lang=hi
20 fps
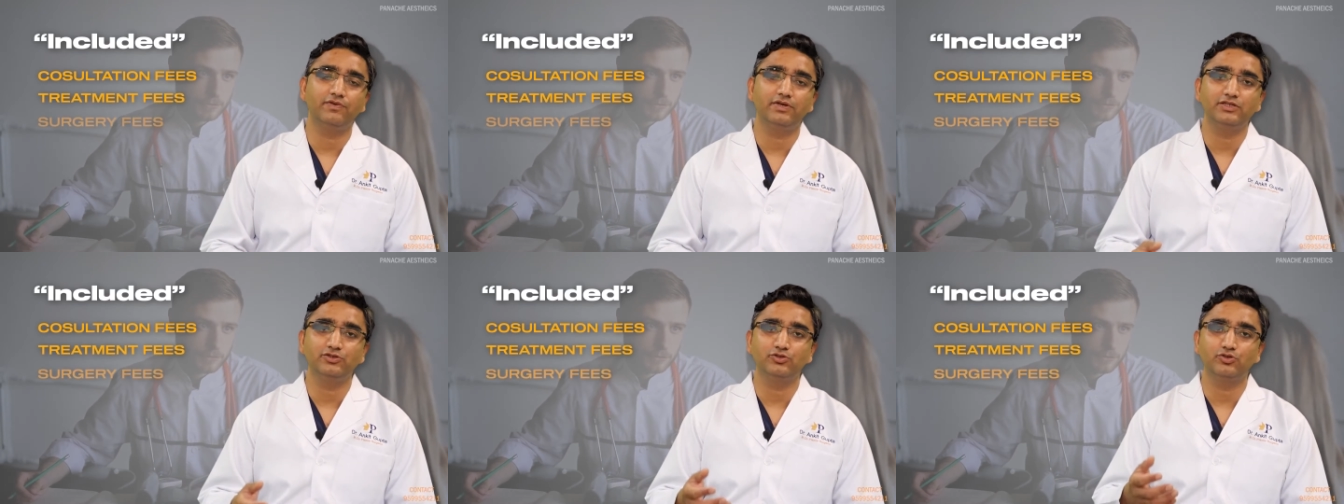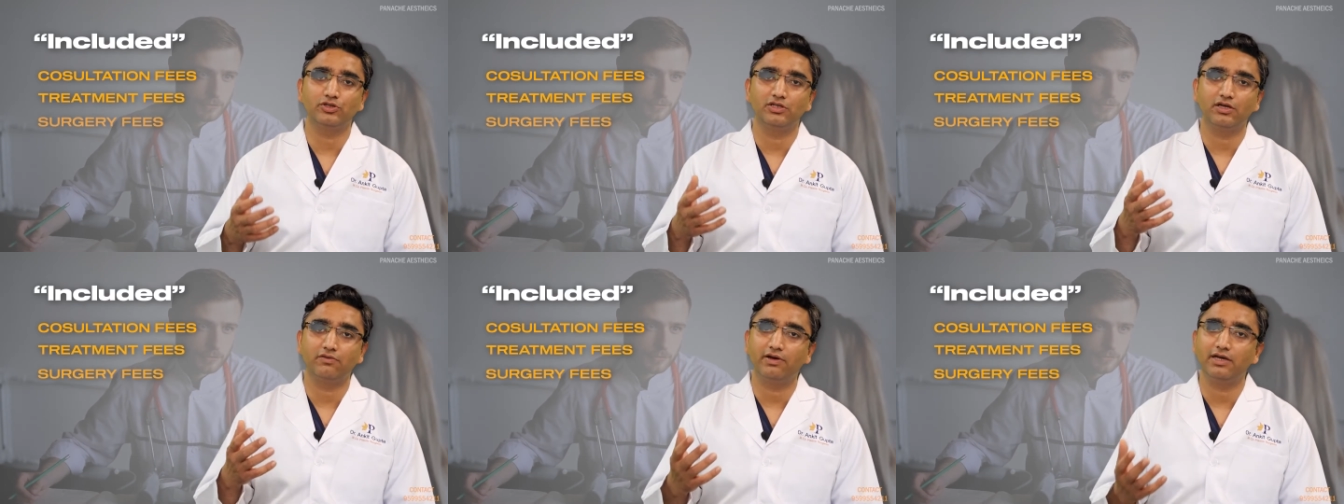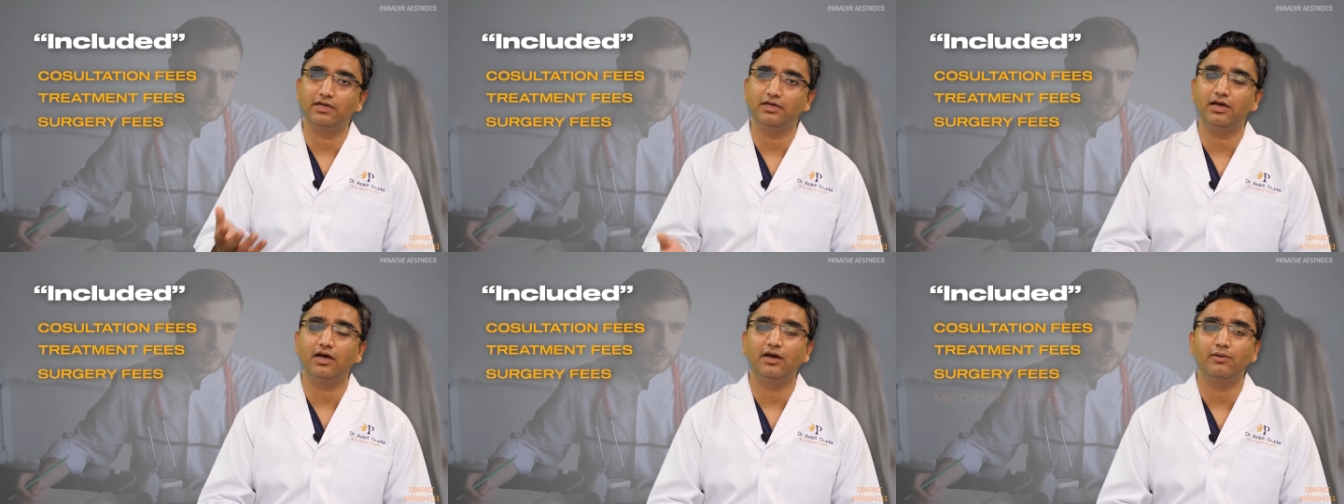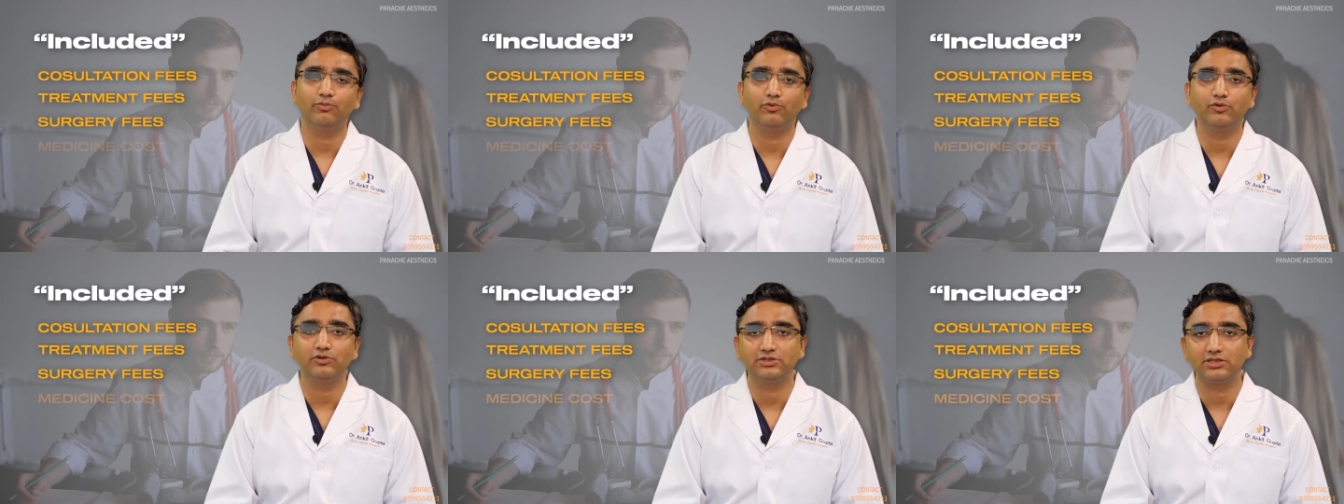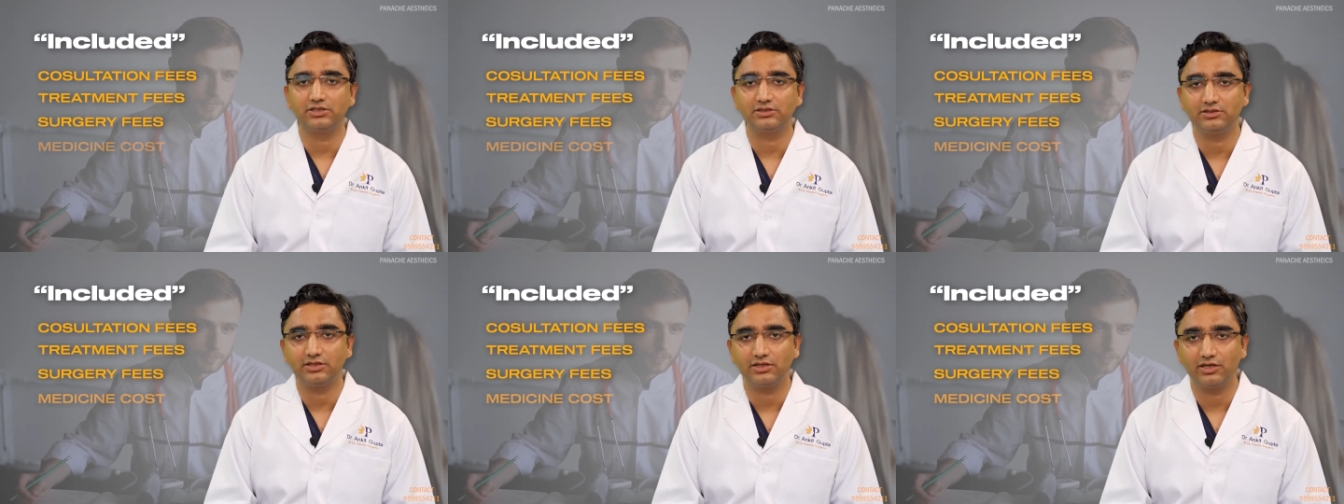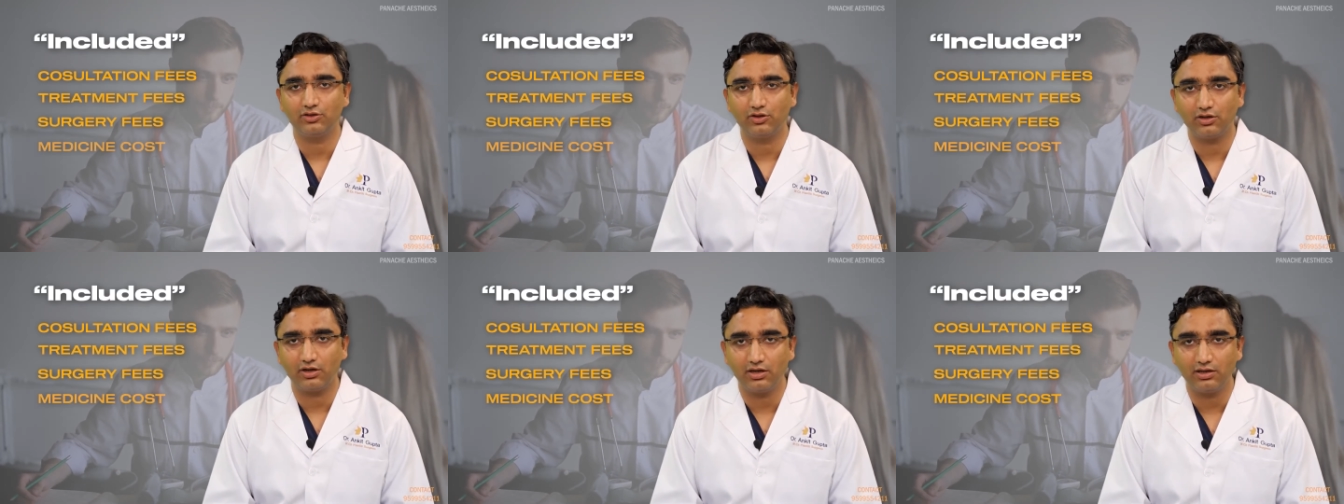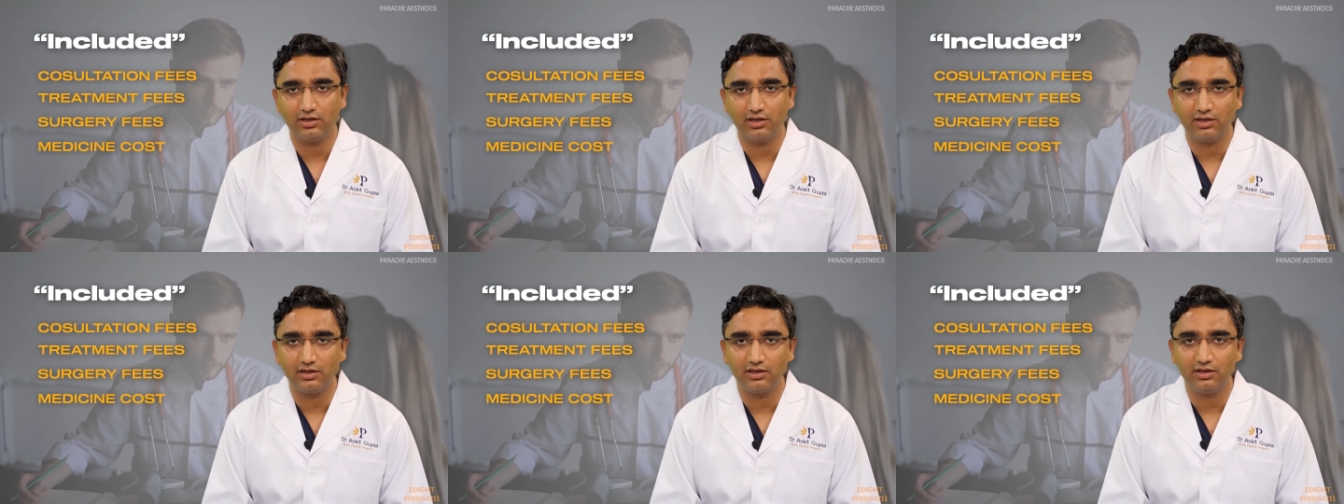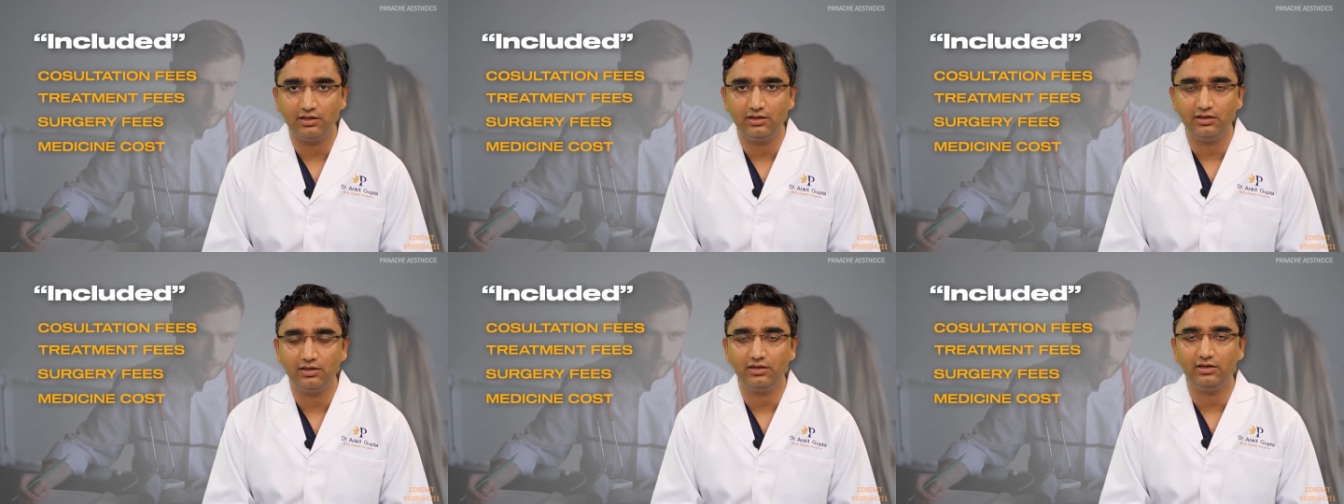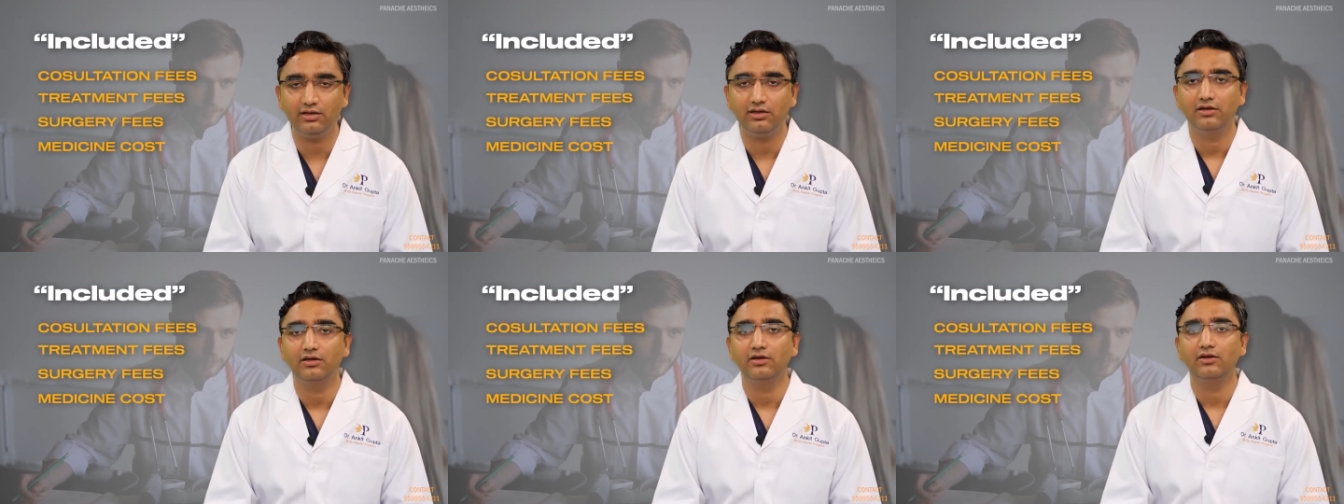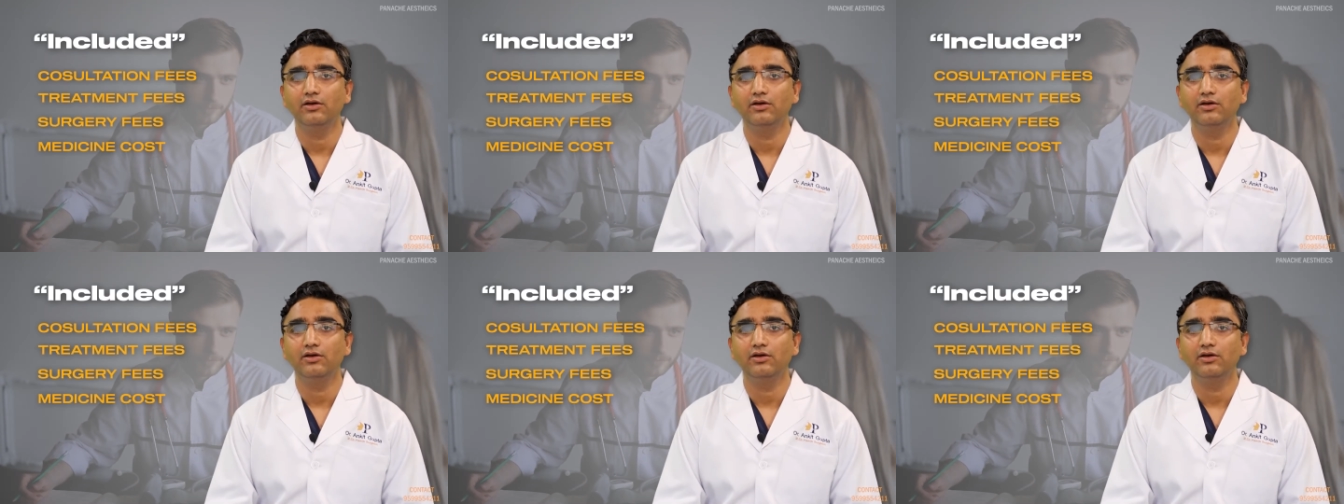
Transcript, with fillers: फ़ीस जो दवाइयाँ आपको सर्जरी के दौरान लग रही हैं